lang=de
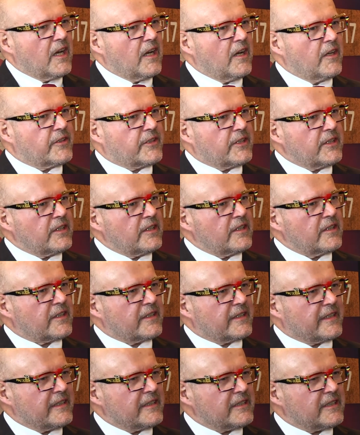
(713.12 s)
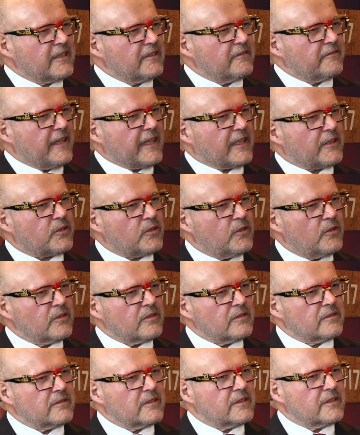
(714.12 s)
Äh, die Diesel
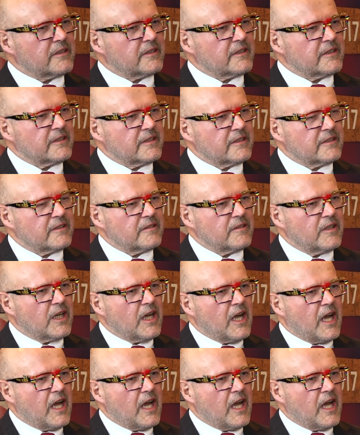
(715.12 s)
Vectron äh,